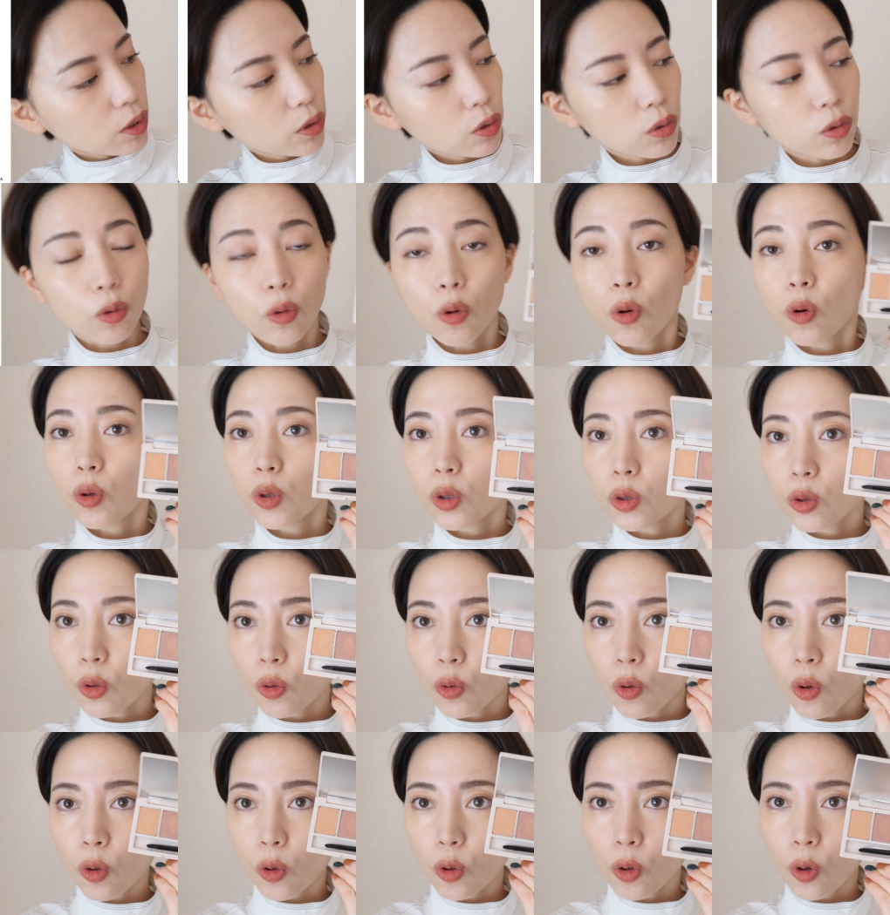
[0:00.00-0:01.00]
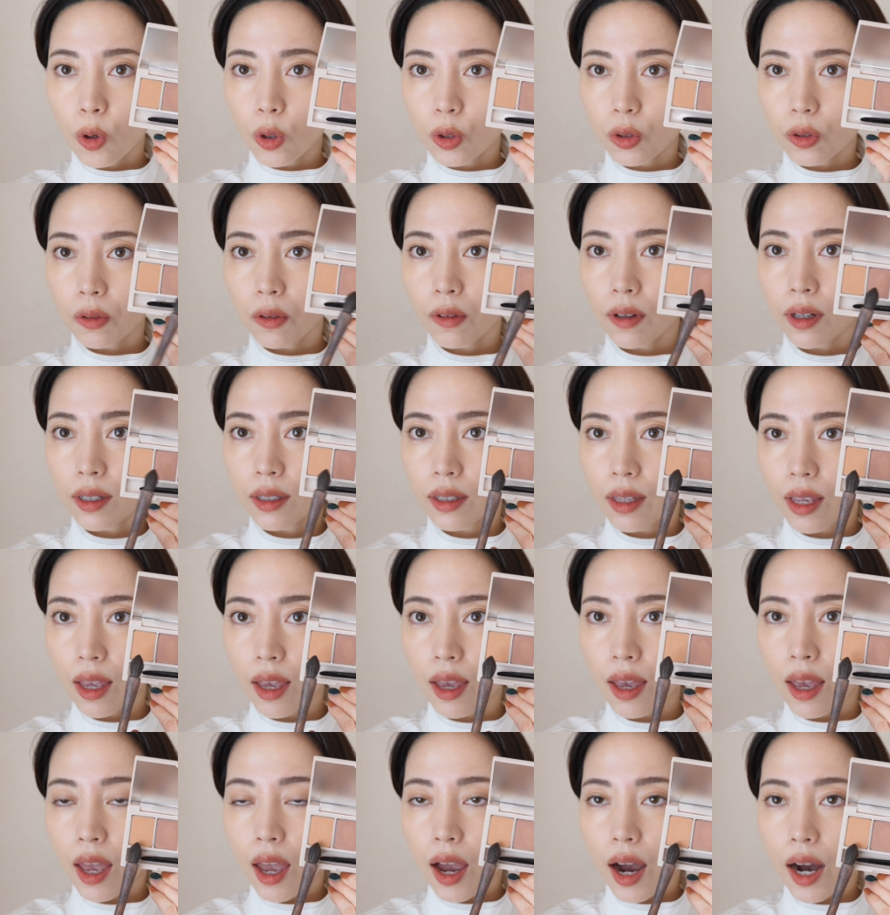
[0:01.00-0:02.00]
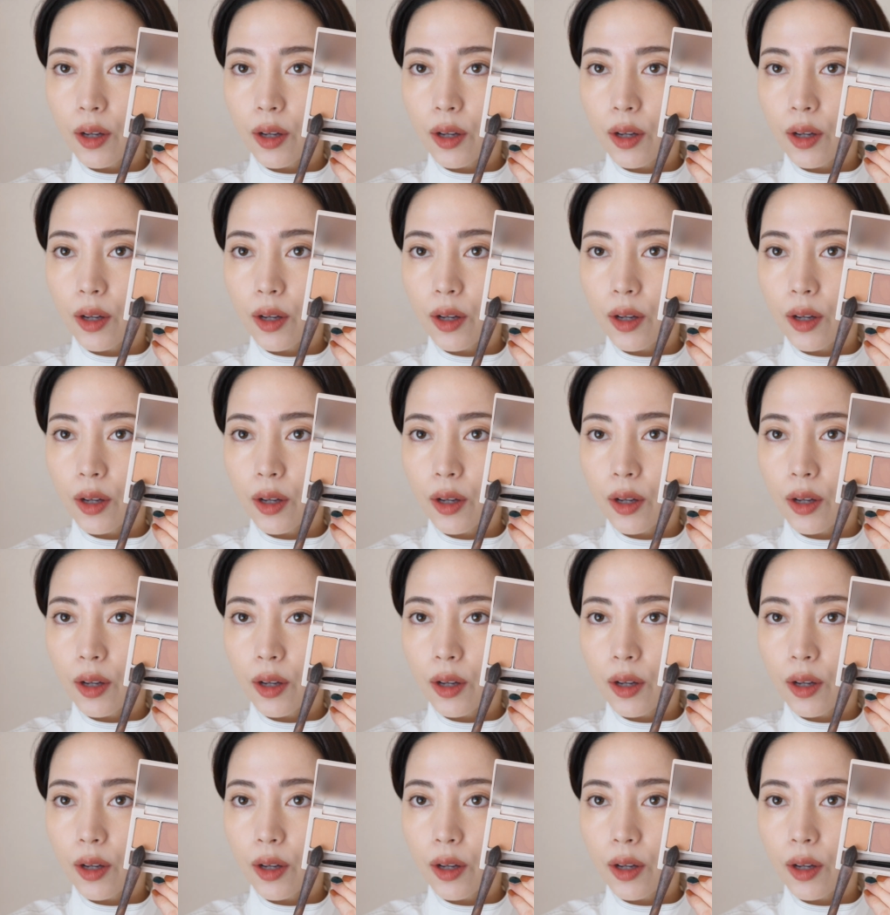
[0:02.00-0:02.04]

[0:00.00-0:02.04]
ちょっとこことこことかで